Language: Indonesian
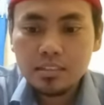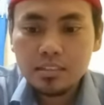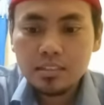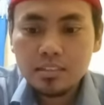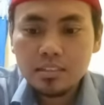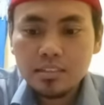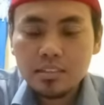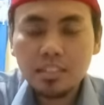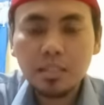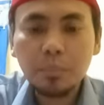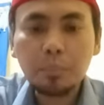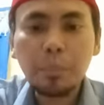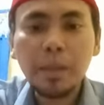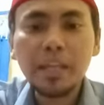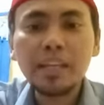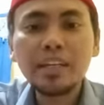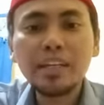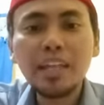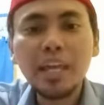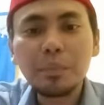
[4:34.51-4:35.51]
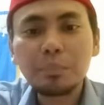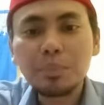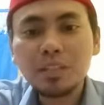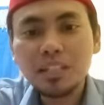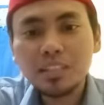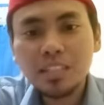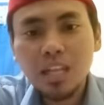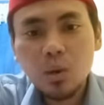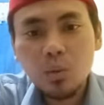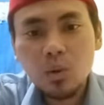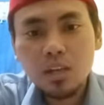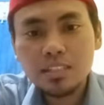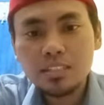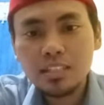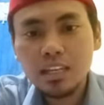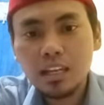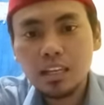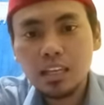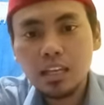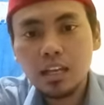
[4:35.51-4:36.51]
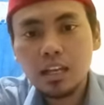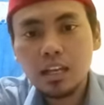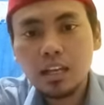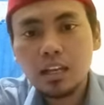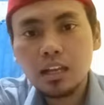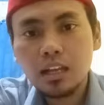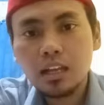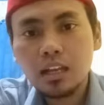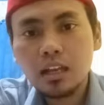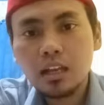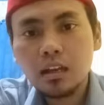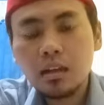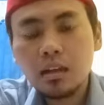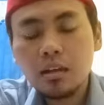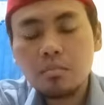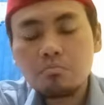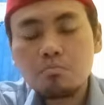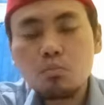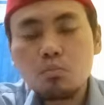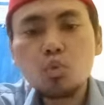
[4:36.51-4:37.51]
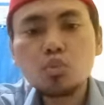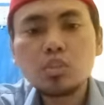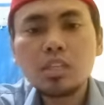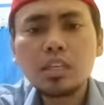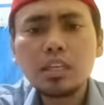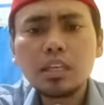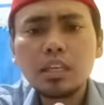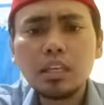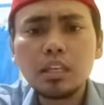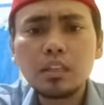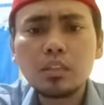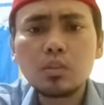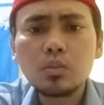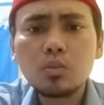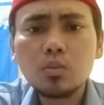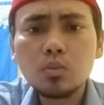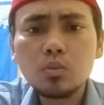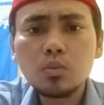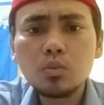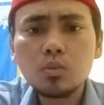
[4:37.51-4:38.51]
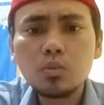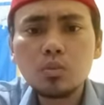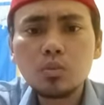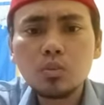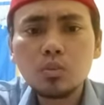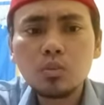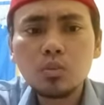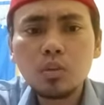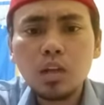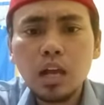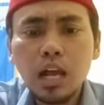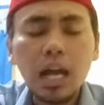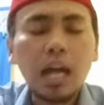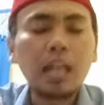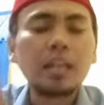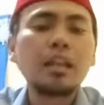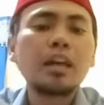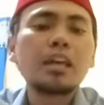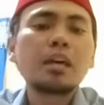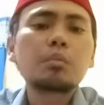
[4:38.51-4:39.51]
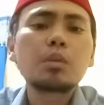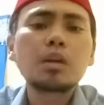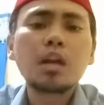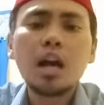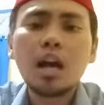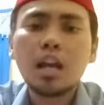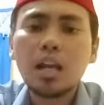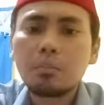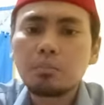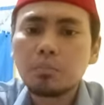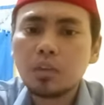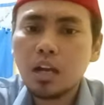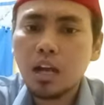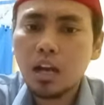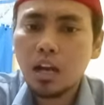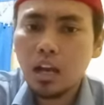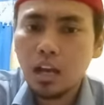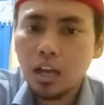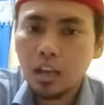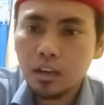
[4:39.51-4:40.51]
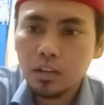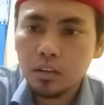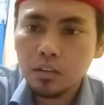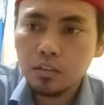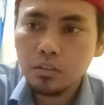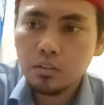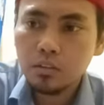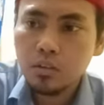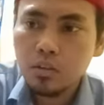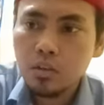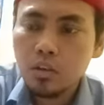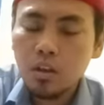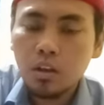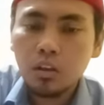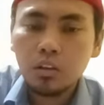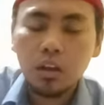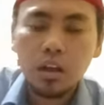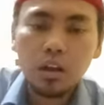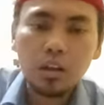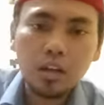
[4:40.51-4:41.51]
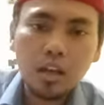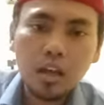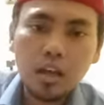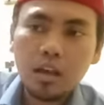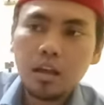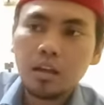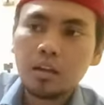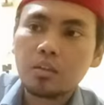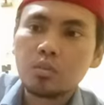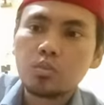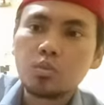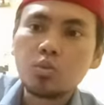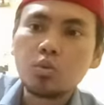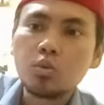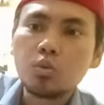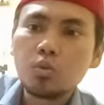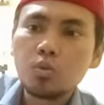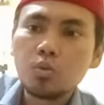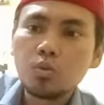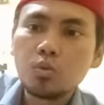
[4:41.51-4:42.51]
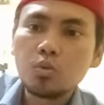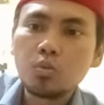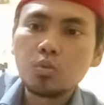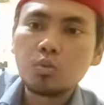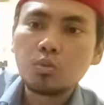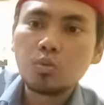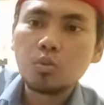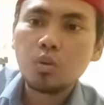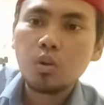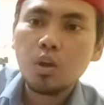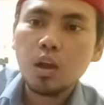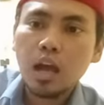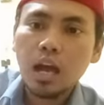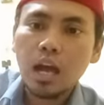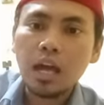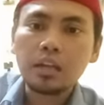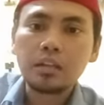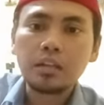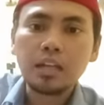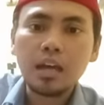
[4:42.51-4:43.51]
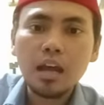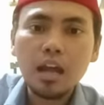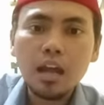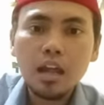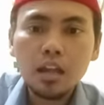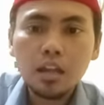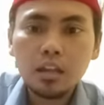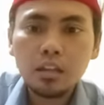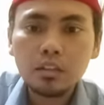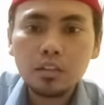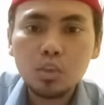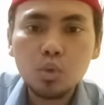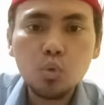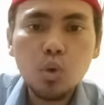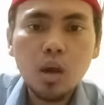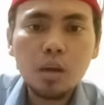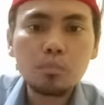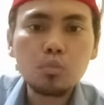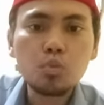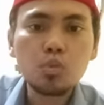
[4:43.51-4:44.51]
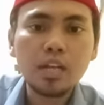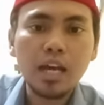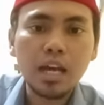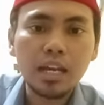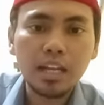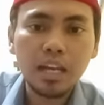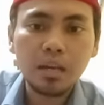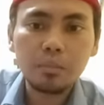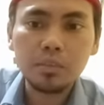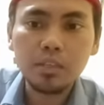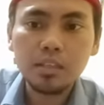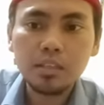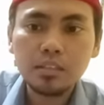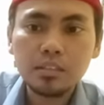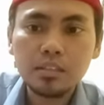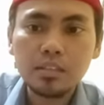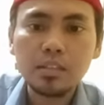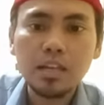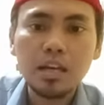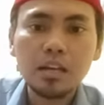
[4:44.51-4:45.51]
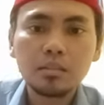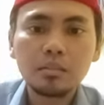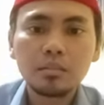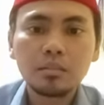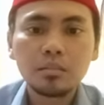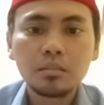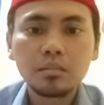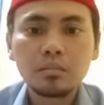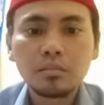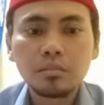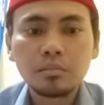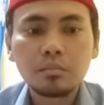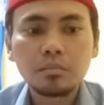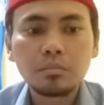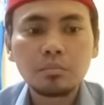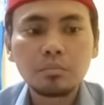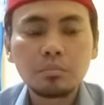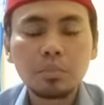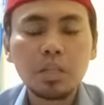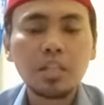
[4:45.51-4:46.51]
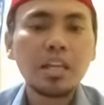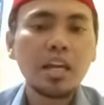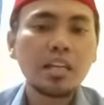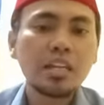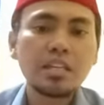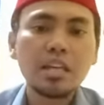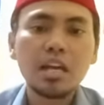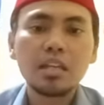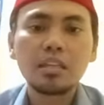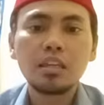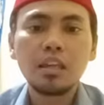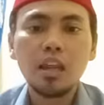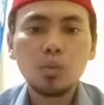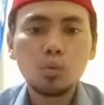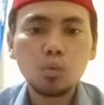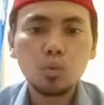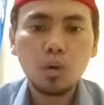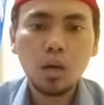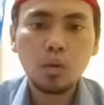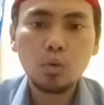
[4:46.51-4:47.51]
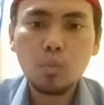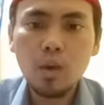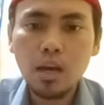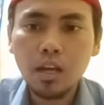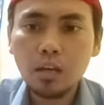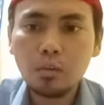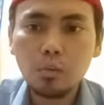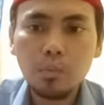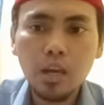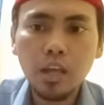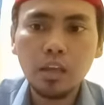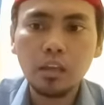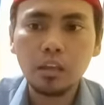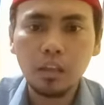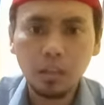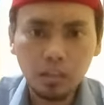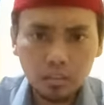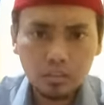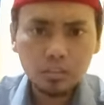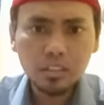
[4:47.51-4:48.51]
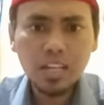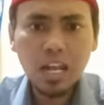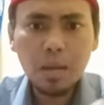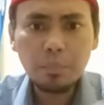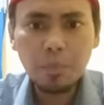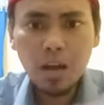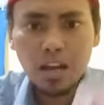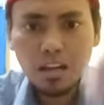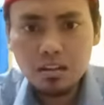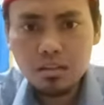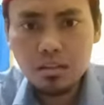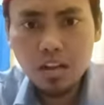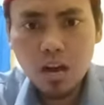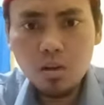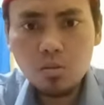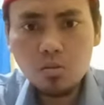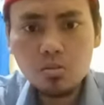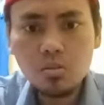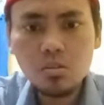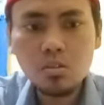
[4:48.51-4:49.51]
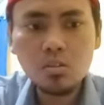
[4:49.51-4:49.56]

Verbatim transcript: sependek pengetahuan saya musik itu ada yang mengharamkan karena dulu ada dua budak nabi sedang bernyanyi-nyanyi lalu Abu Bakar marah oh, kenapa engkau